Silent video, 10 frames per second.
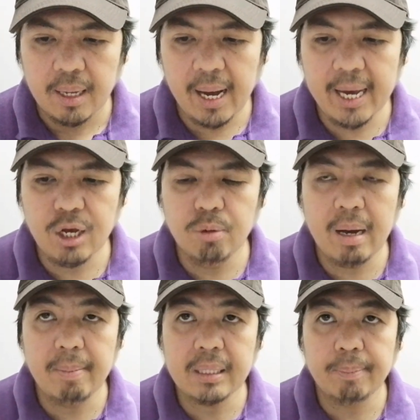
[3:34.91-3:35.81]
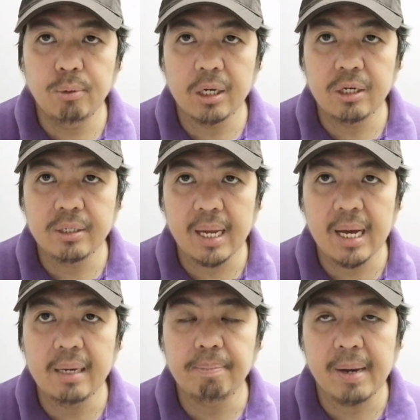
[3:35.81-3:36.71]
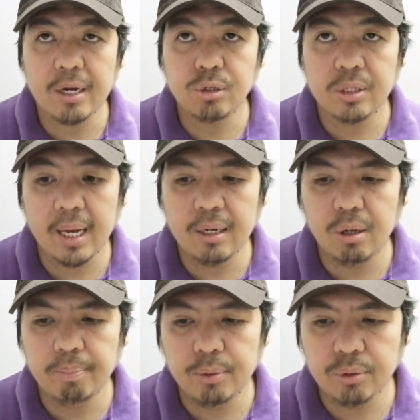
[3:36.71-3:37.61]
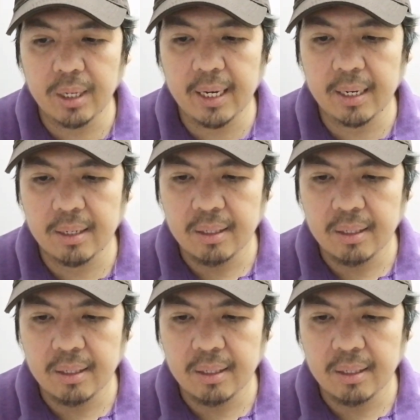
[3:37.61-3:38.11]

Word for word: ay gumamit na po kayo ng personal computer.